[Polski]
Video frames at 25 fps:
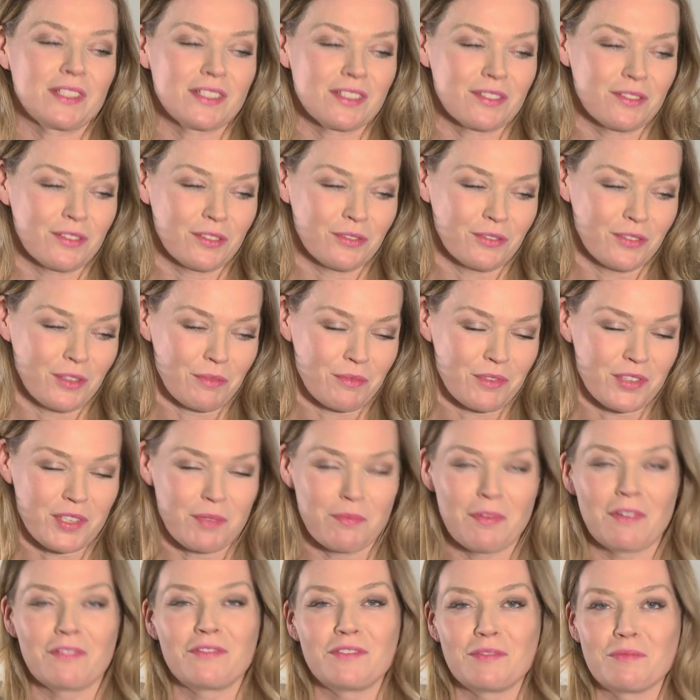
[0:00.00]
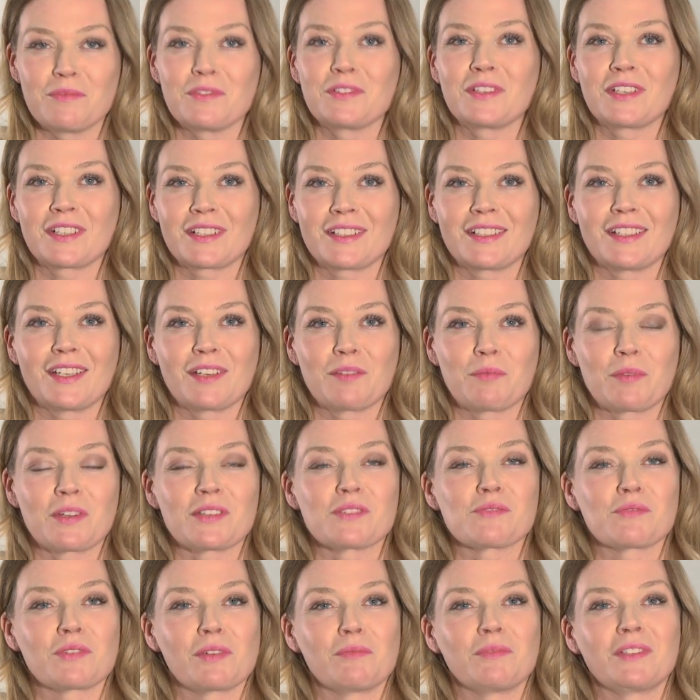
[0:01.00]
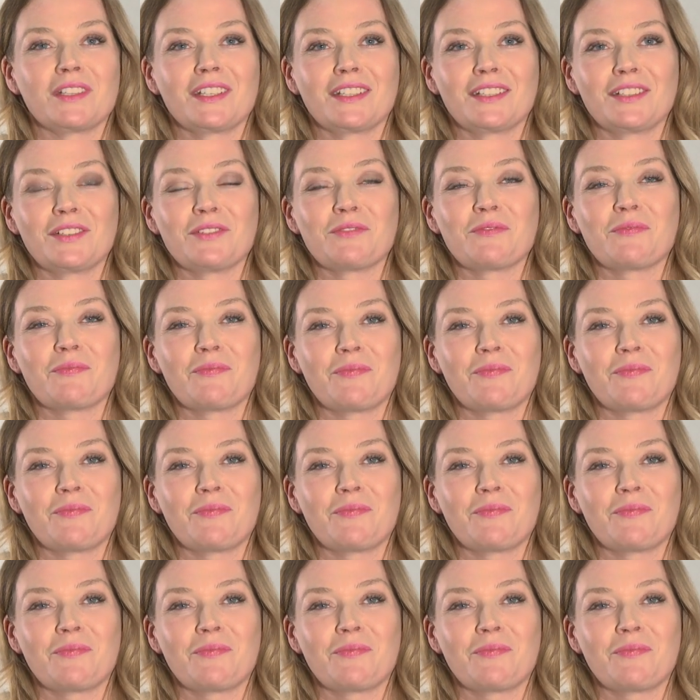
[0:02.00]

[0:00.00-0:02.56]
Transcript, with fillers: Bardzo dobrze się bawimy, jak, jak pracujemy nad nią.